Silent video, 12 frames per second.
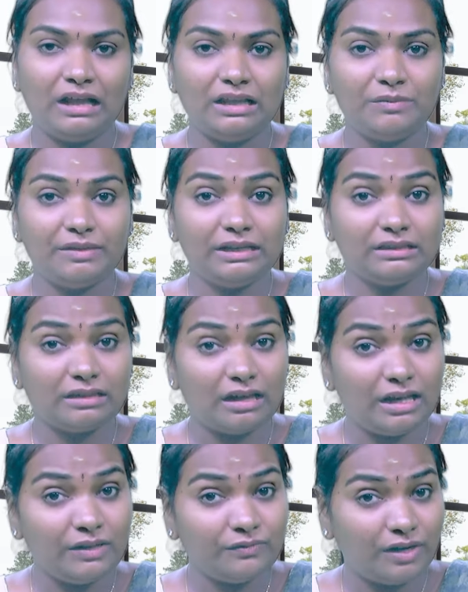அதே மாதிரி
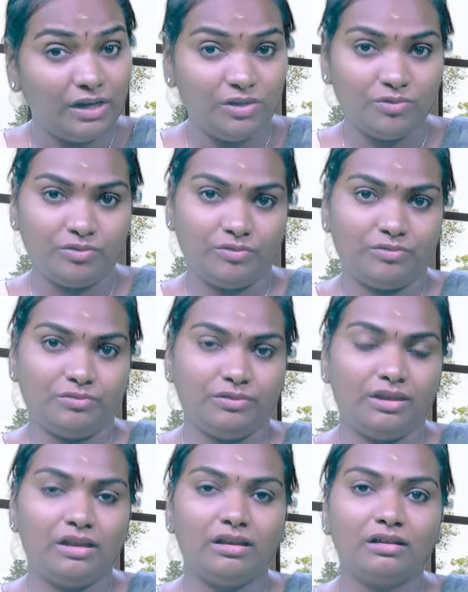தலை வலியும் இருக்கும்
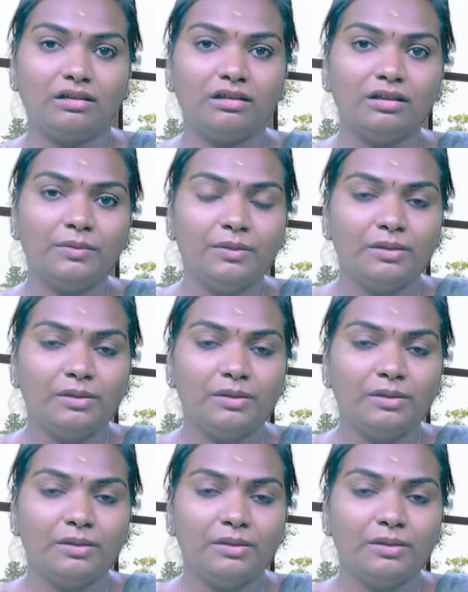ஏன்னாக்கா